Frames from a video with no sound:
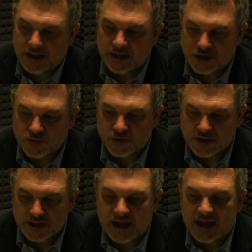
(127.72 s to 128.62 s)
che ci
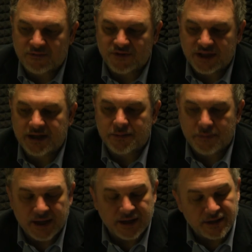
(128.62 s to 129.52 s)
porterà a vedere
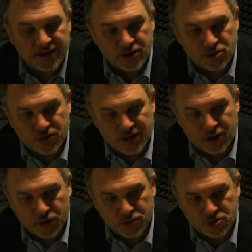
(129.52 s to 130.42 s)
bene dentro le
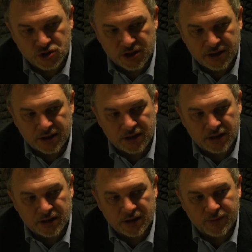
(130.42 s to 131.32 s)
logge
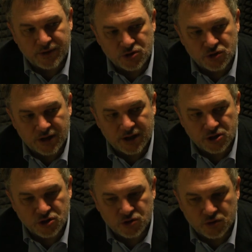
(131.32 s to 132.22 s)
eh, le persone che
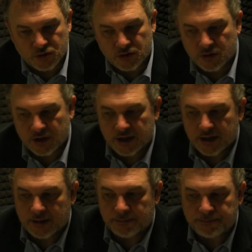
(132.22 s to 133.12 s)
ci sono e
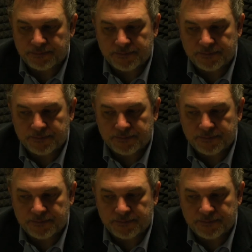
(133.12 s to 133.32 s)
ehm,